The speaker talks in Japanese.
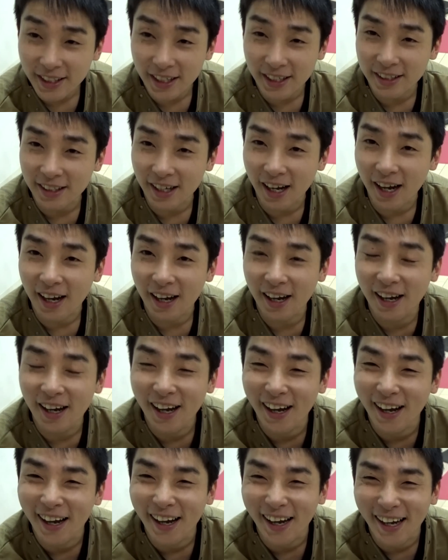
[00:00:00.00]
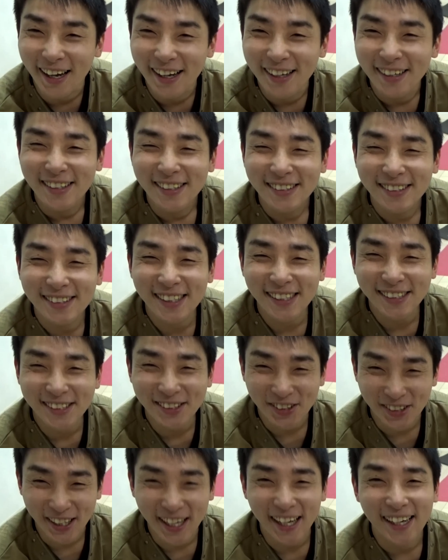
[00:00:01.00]
リ足りた
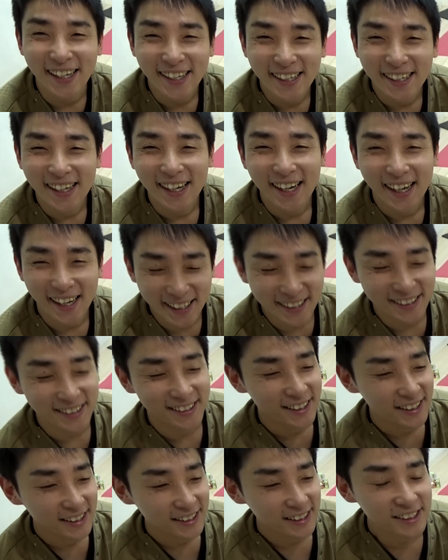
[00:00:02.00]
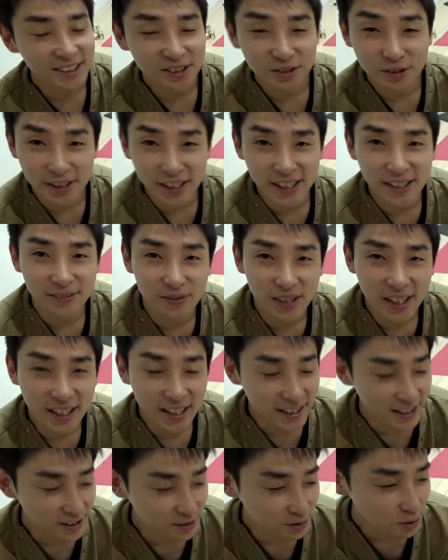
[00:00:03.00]
ジャストで。はい、ですのでなんか
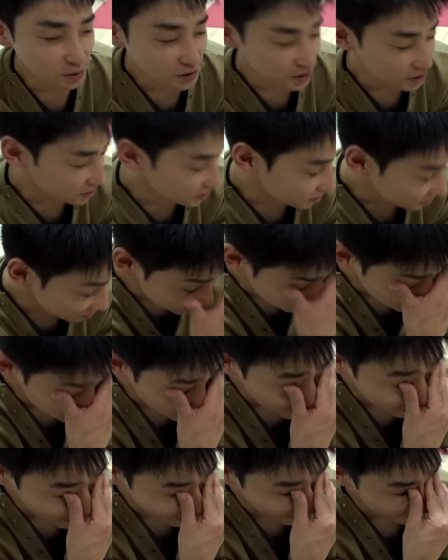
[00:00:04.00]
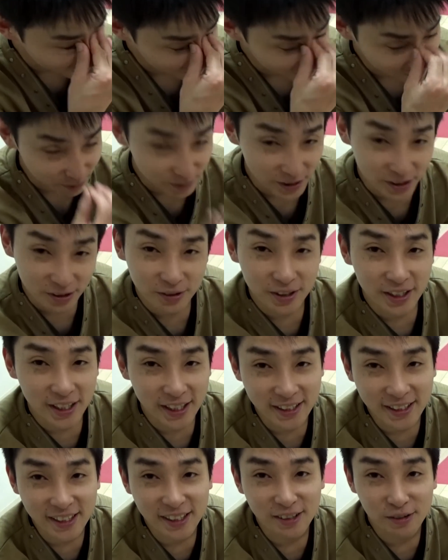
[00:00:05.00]
ひゃくごじゅうきゅうこなんかアルティメットレア
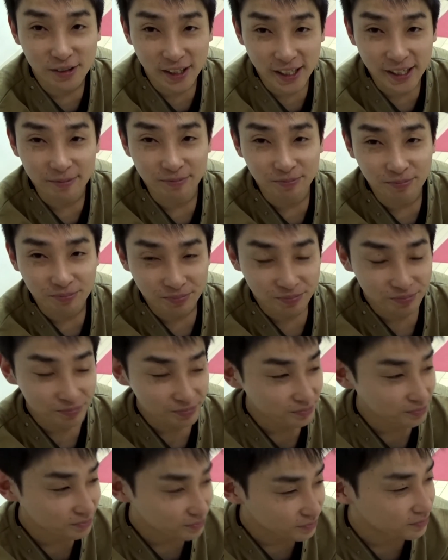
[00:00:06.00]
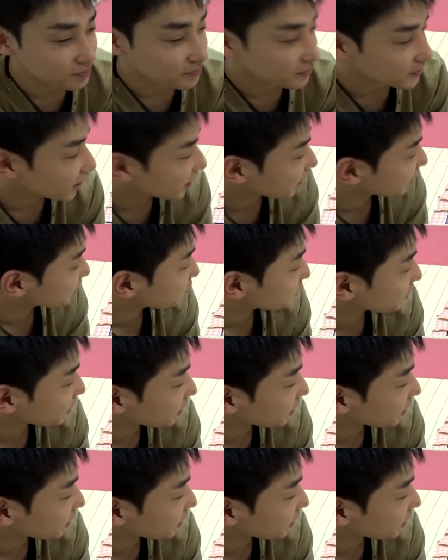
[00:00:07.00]
あったので、うん、あの